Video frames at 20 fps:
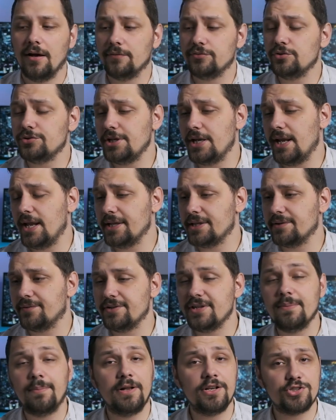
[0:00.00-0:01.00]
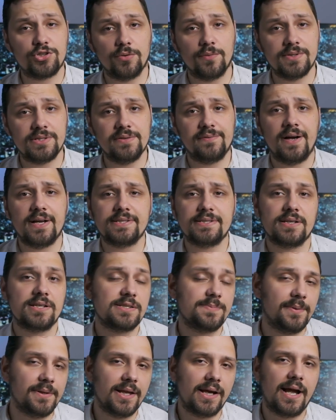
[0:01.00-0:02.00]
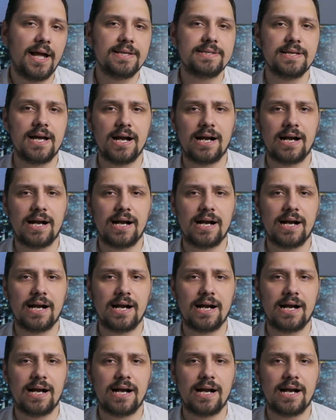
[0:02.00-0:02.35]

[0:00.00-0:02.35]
Внутри этого небольшого девайса располагается